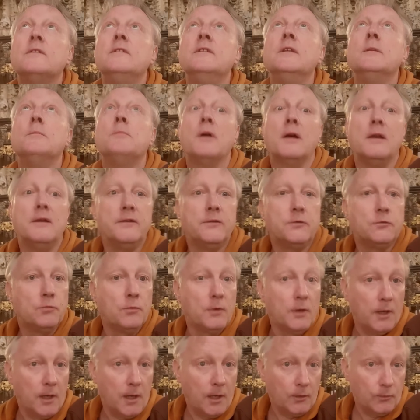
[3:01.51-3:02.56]
ce n'est pas
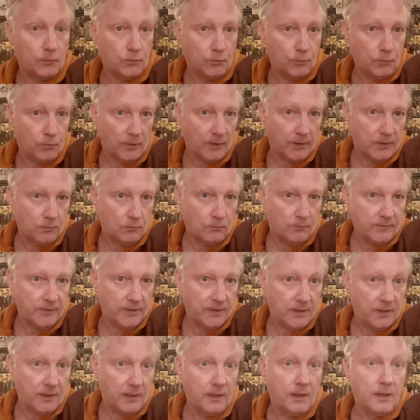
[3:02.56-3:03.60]
l'histoire du rayon
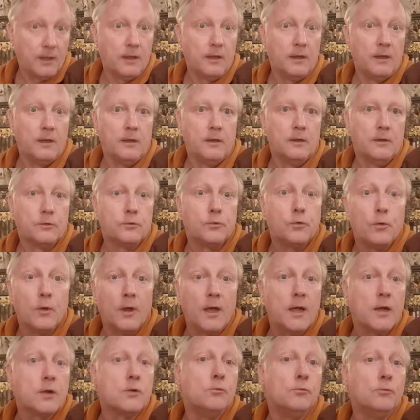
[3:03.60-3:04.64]
vert, que
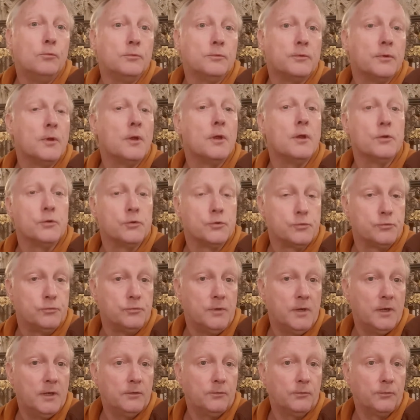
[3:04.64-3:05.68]
raconte
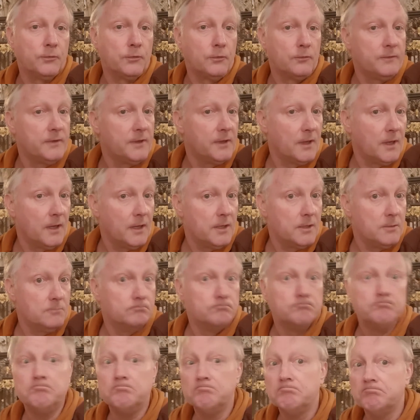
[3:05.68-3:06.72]
Judas dans son vitrail
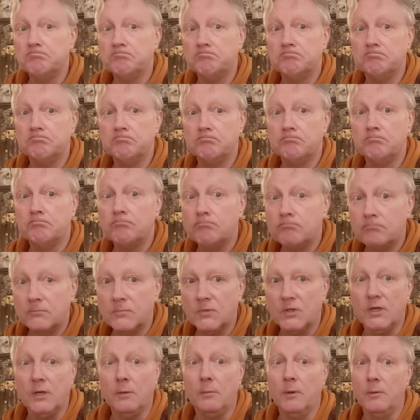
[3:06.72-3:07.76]

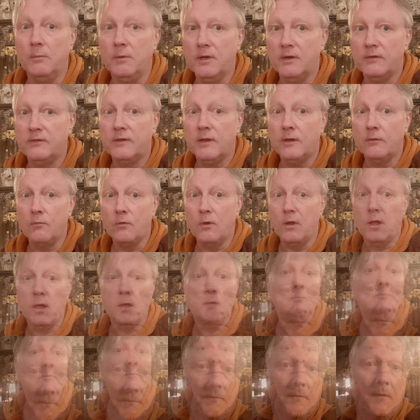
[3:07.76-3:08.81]
J'aimerais bien le savoir.
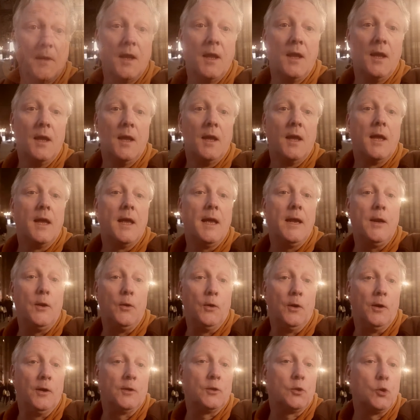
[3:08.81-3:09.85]

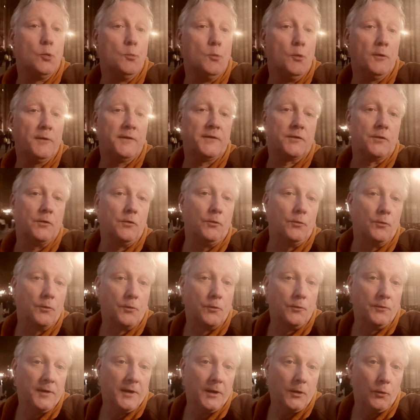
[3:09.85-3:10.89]
Alors, comment est-ce que l'on
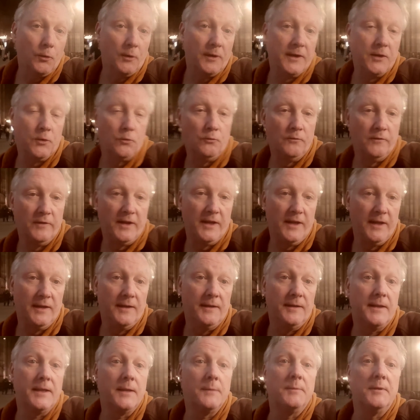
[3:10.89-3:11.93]
connaît le rayon vert
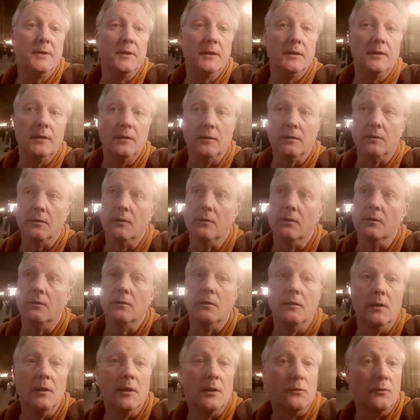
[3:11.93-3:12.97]
Eh bien, euh,
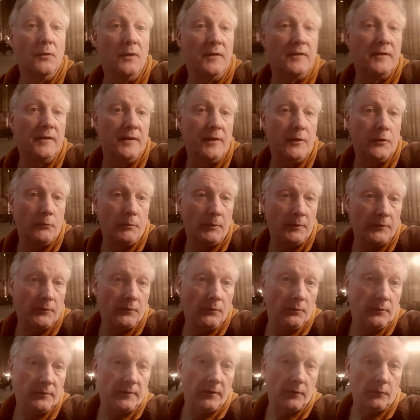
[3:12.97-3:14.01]
dans les années
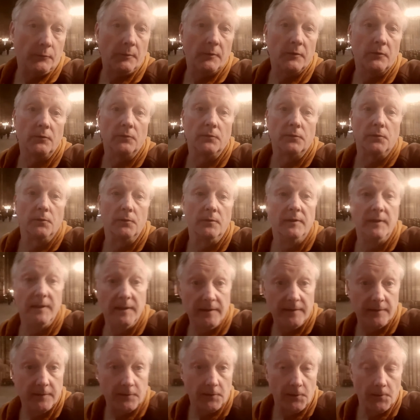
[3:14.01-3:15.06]
60 et
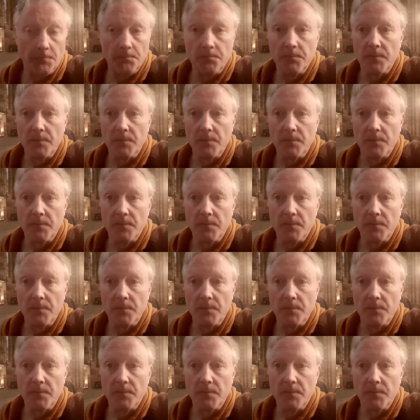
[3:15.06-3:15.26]
70,